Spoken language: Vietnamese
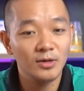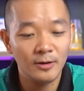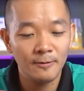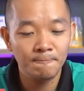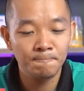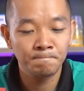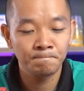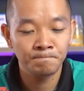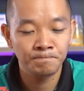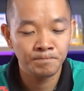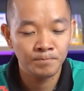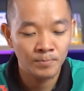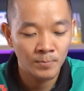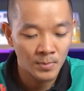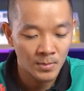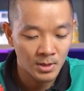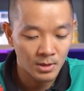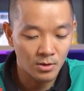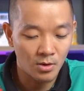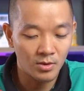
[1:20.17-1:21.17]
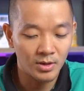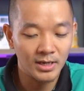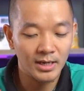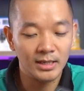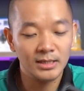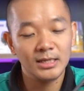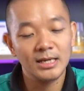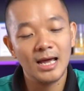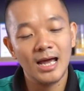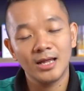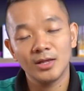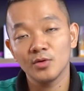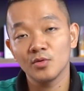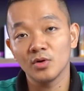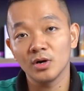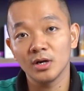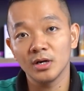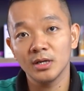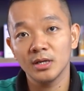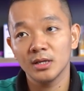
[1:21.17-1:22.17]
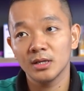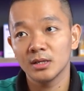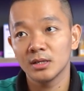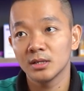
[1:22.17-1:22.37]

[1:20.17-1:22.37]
thôi. Còn cái này tới hai triệu rưỡi.